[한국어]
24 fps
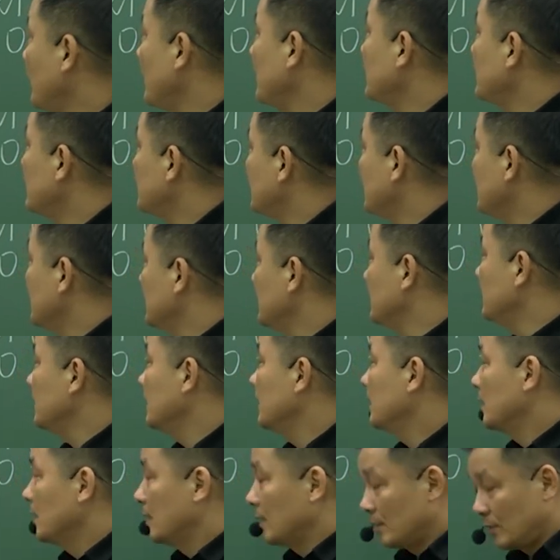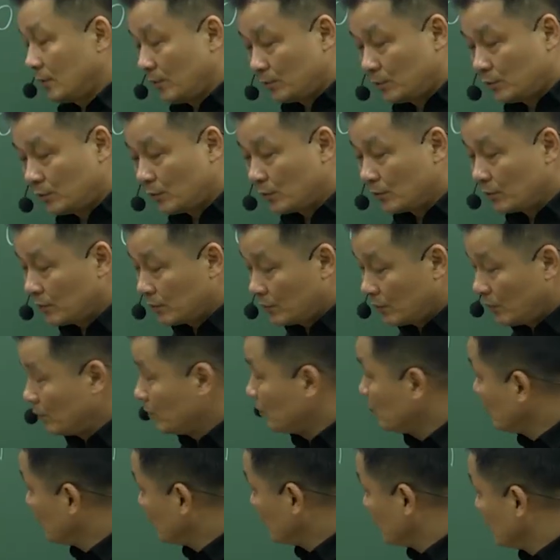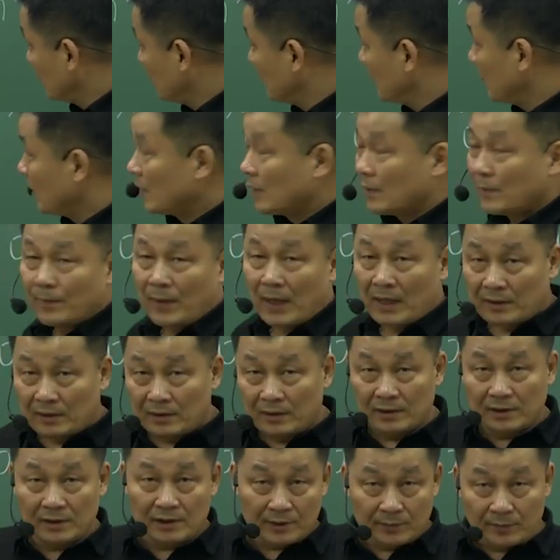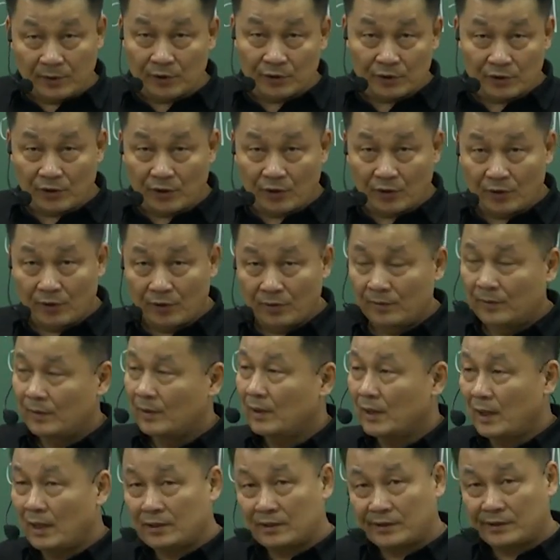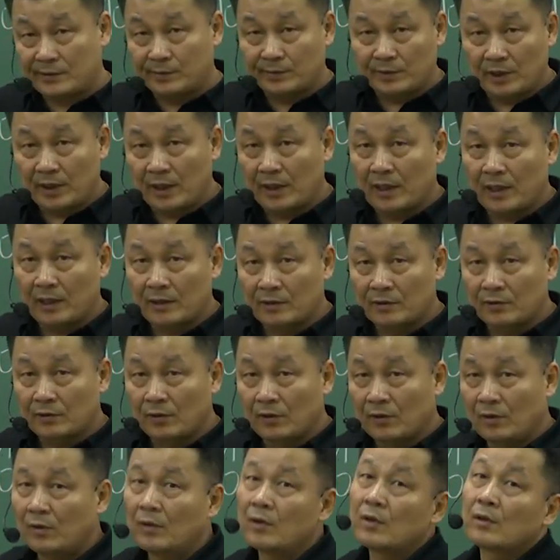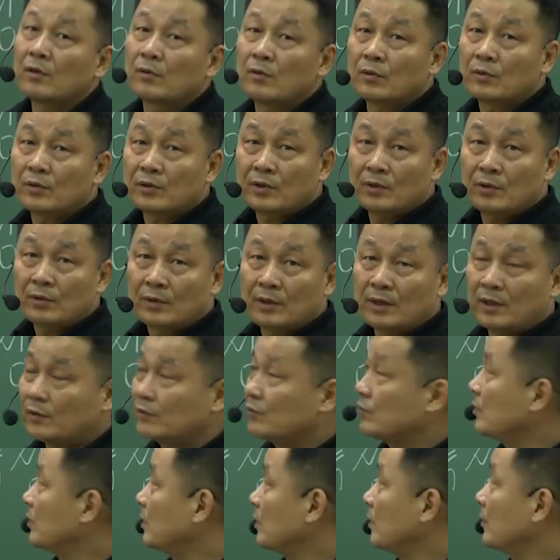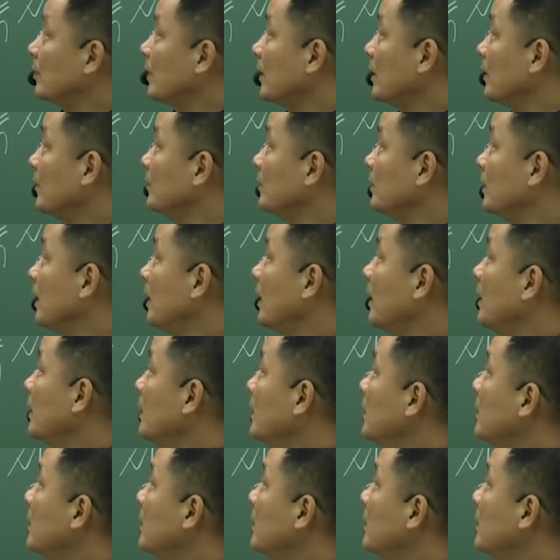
반드시 서브, 서브 노트를 만드시면서 학습을 해가는 거 꼭 기억해 주시기 바랍니다.